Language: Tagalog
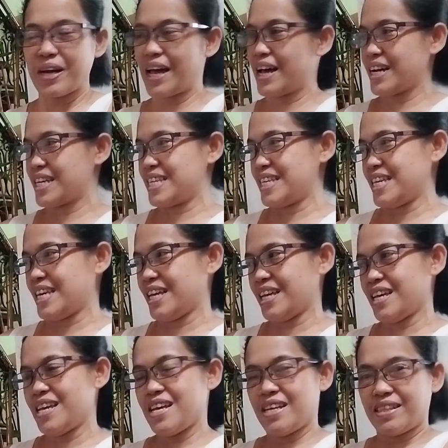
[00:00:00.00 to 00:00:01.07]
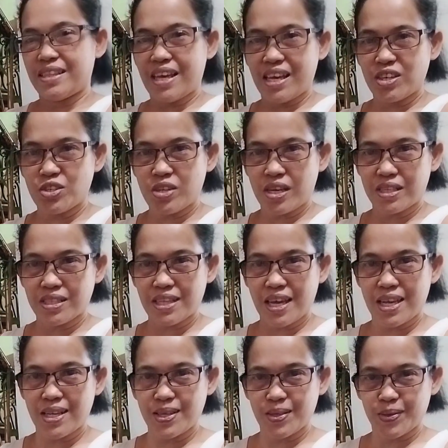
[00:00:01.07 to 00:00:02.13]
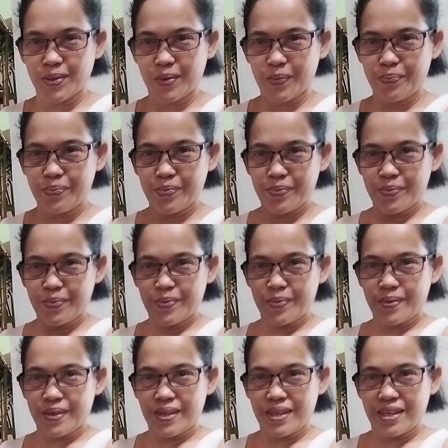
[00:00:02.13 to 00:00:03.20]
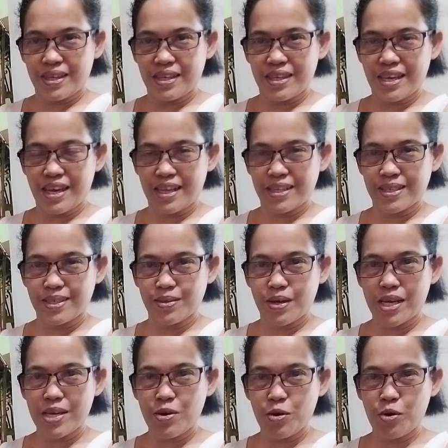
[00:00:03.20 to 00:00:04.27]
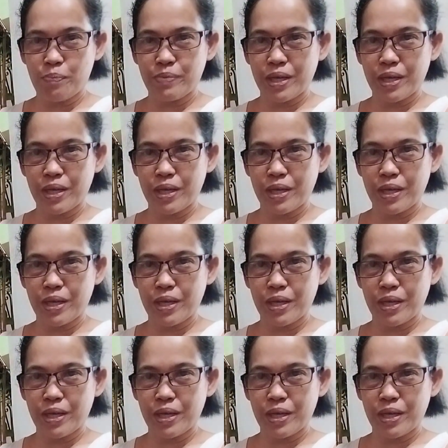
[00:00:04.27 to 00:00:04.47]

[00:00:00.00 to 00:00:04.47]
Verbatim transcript: yung aking na-share sa inyo. Yan. So, I hope